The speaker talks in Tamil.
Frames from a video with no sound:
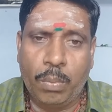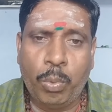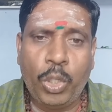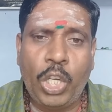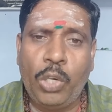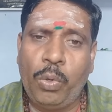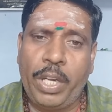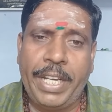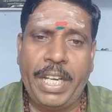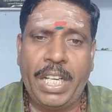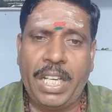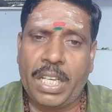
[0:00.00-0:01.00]

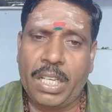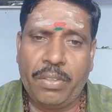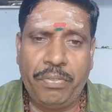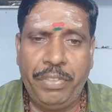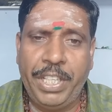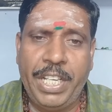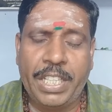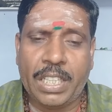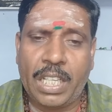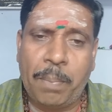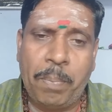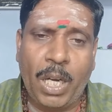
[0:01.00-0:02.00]
புதனுடைய வீடு
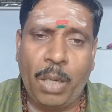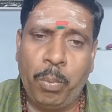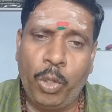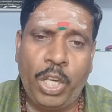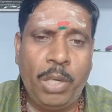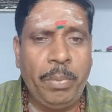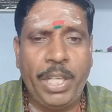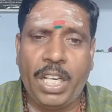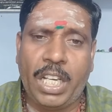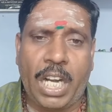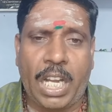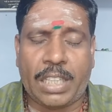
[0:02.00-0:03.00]
அப்ப அங்க புதனும்
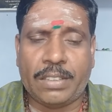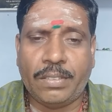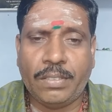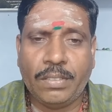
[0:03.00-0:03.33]
இருக்கிறார்